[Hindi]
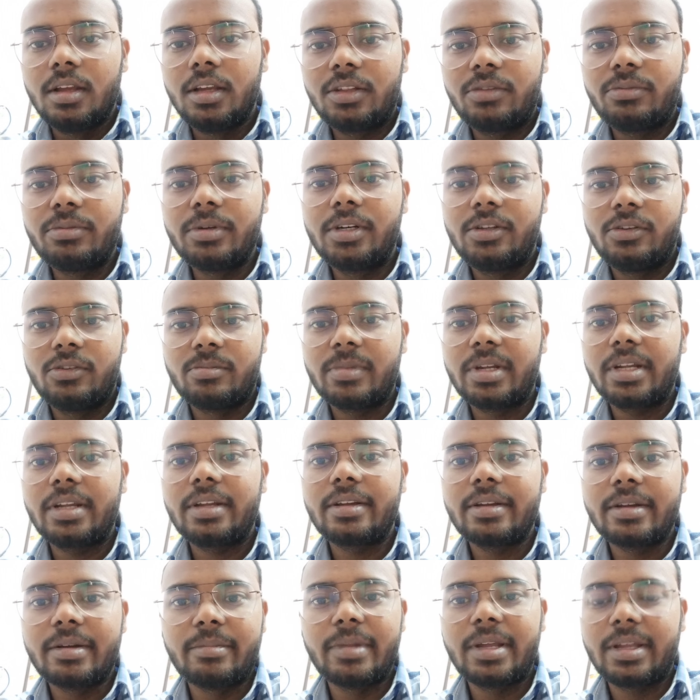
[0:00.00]
इस वीडियो में
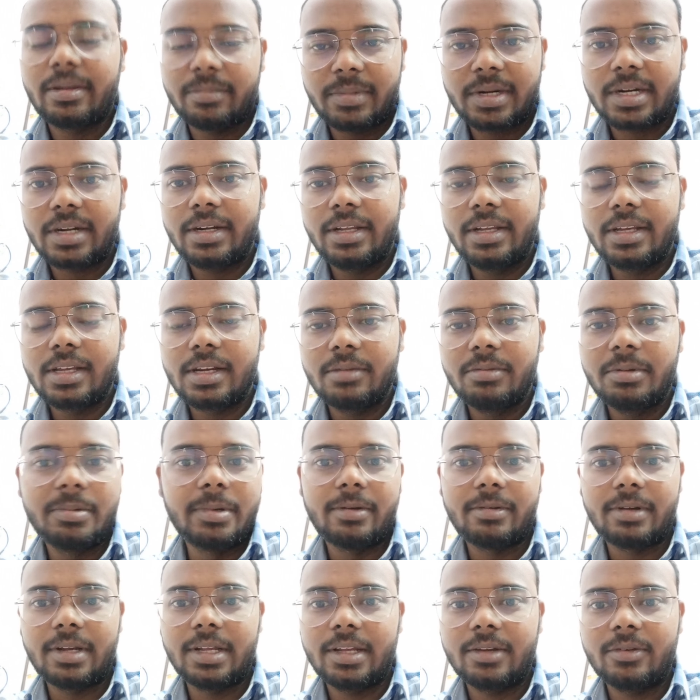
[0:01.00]
मैं अपना डी अभी
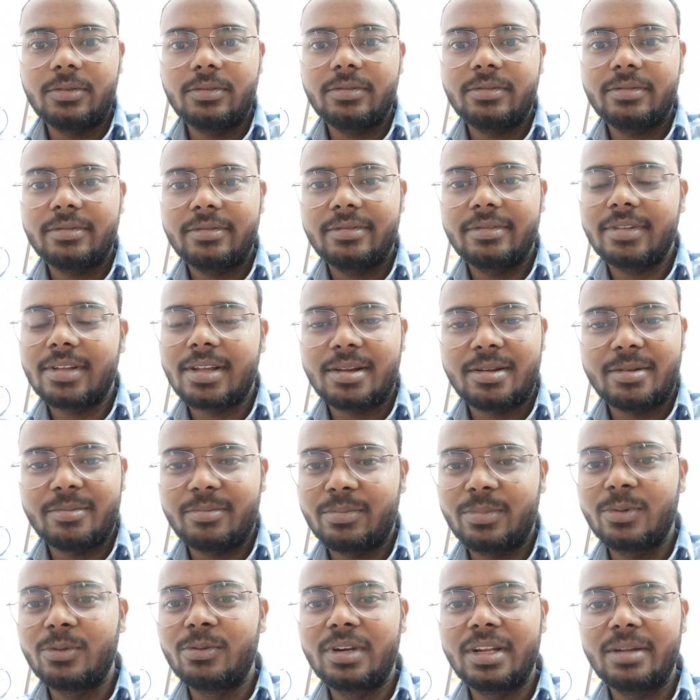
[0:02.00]
बनवाया हूँ
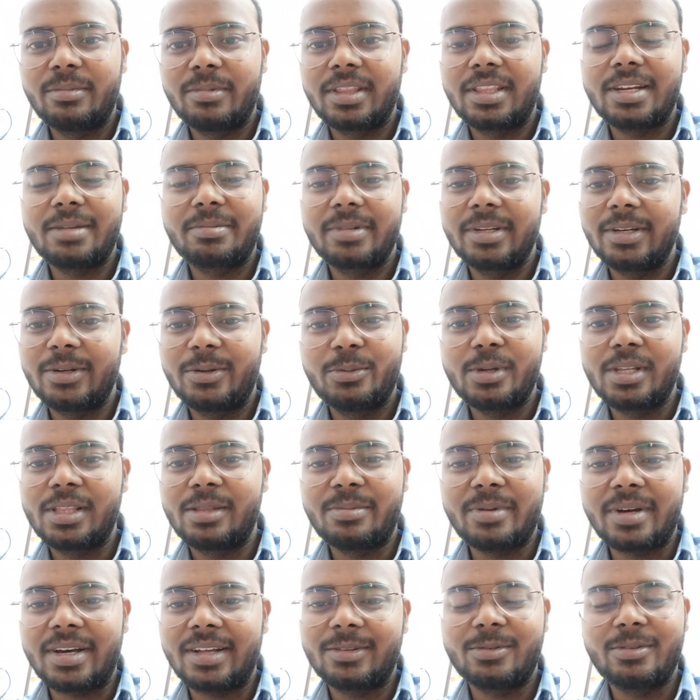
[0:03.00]
पूरे मतलब कि
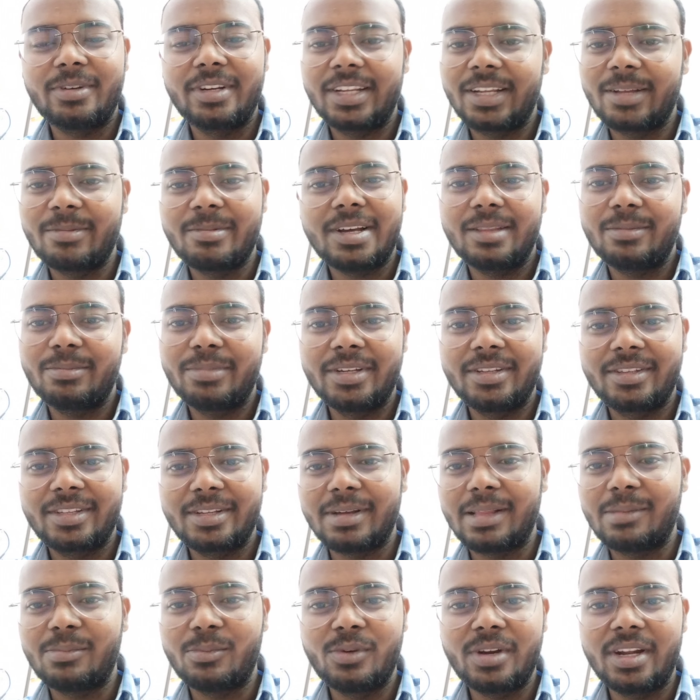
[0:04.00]
ट्वेल्थ पास होने के बाद फिर
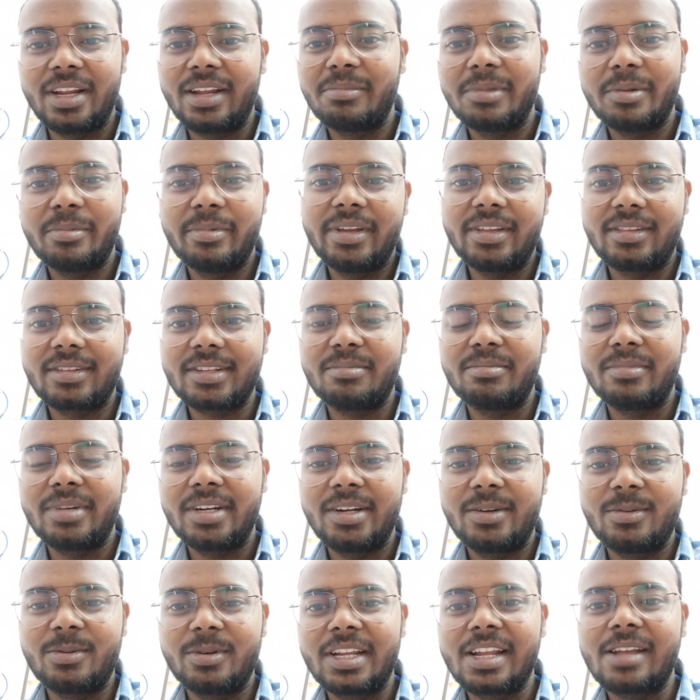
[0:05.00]
इसके बाद पूरा एम बी
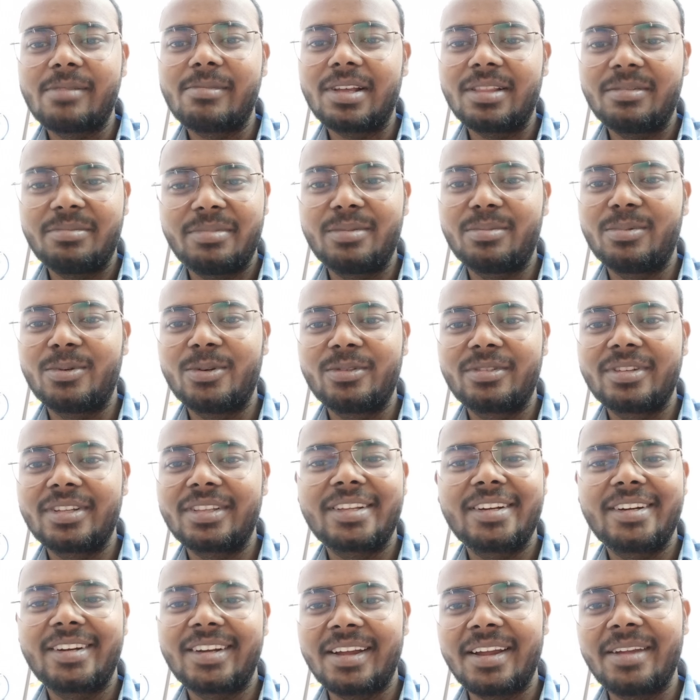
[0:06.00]
कंप्लीट होने के बाद फिर
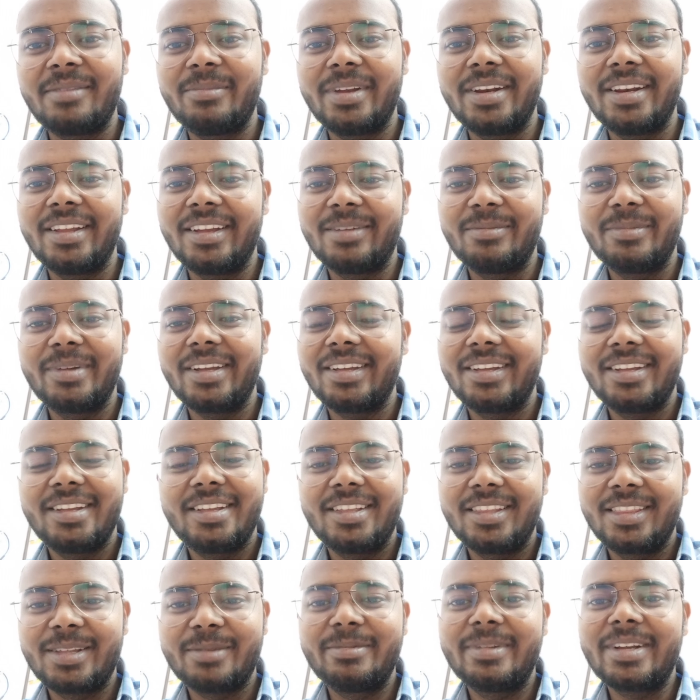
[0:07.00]
फुर्सत के टाइम मिले हमें
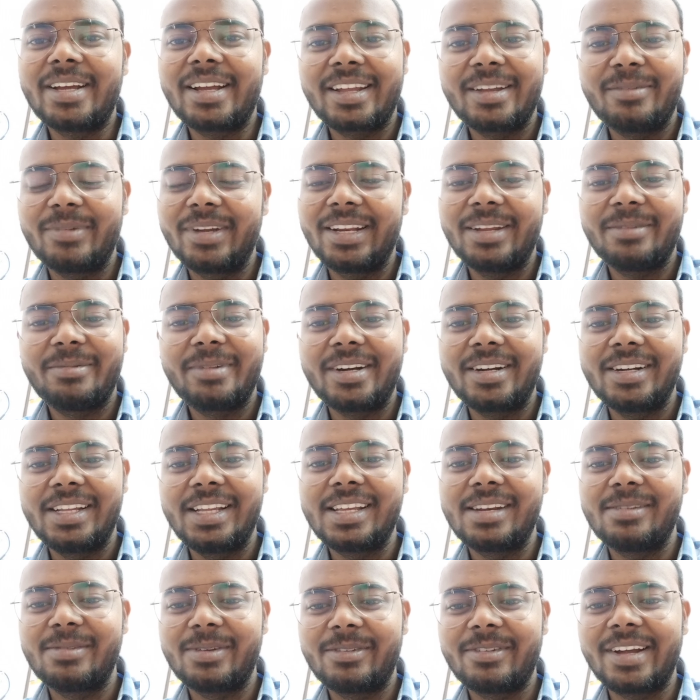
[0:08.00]
तब जाके मैंने अपना
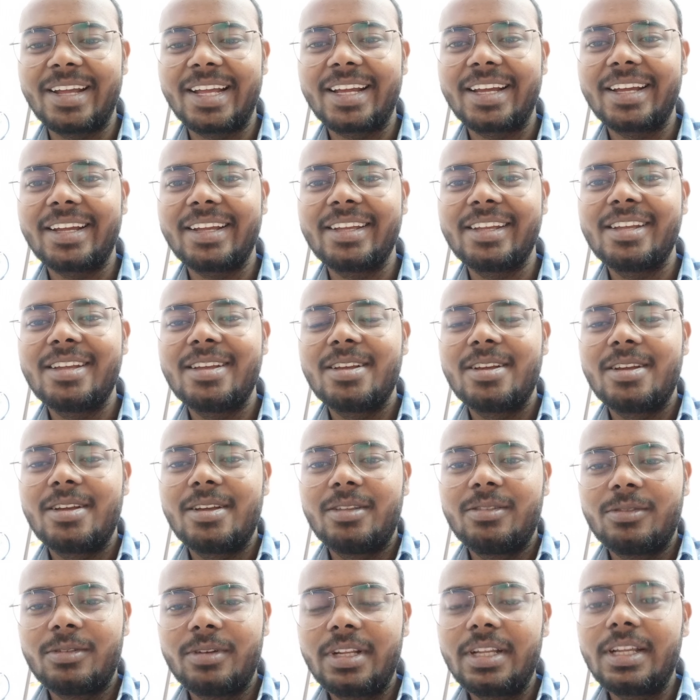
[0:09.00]
डी बनवाया है
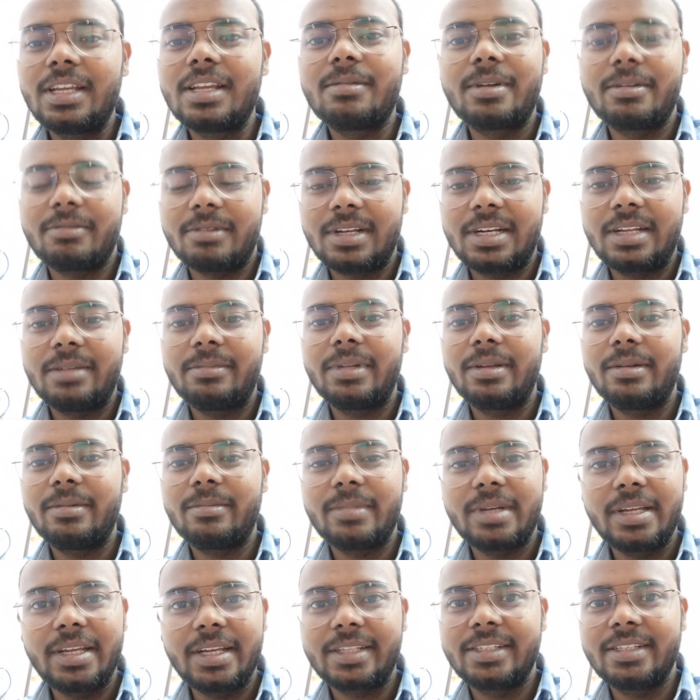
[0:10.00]
तो डी बनवाने में
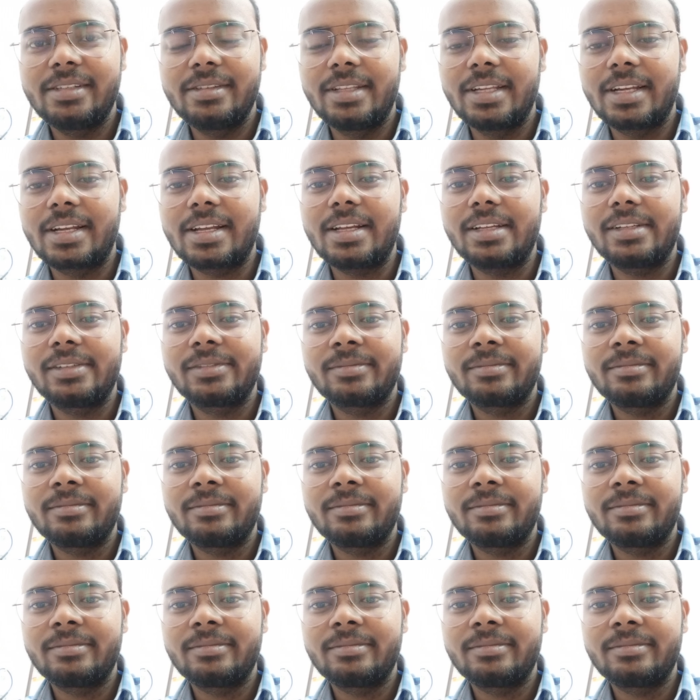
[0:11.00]
मैं एक चीज़ देखा